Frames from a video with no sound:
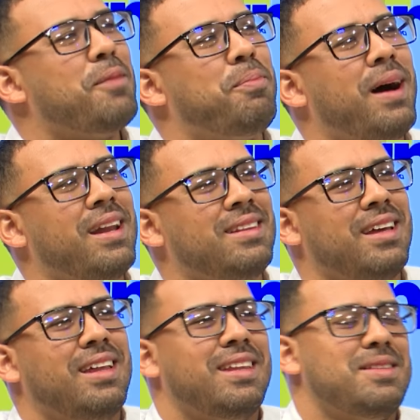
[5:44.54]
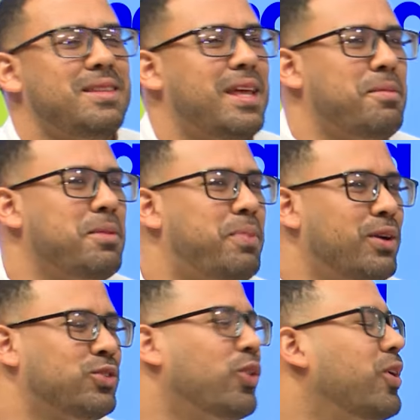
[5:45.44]
parte de mi
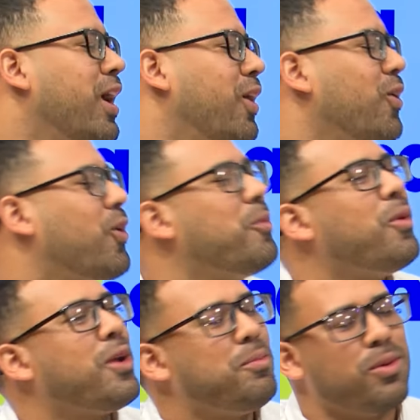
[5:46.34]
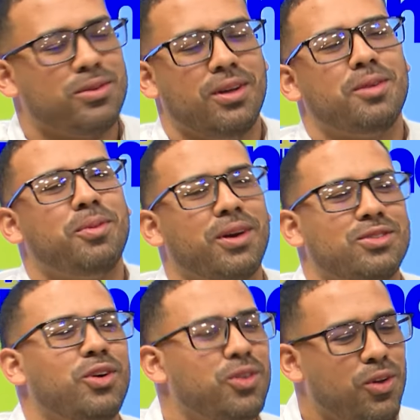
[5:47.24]
persona o como reportero? Porque
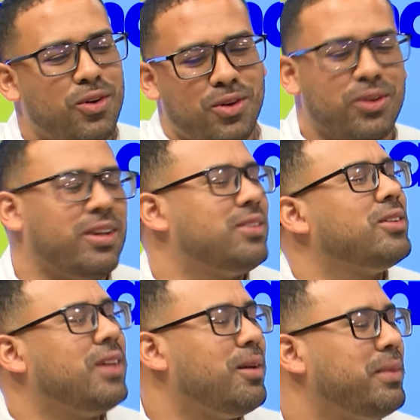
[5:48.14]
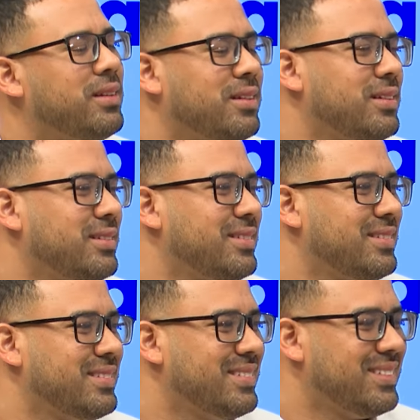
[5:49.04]
son dos cosas totalmente. Dame un dos por
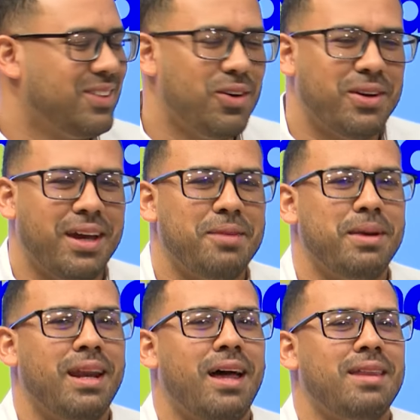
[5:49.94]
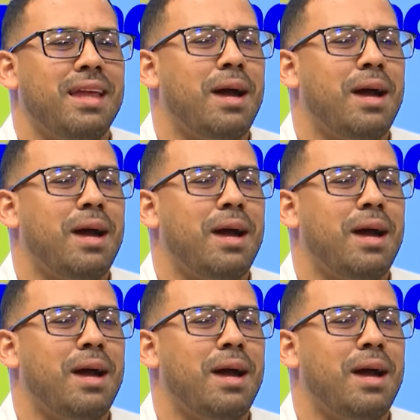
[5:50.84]
uno. Ok, mira, de la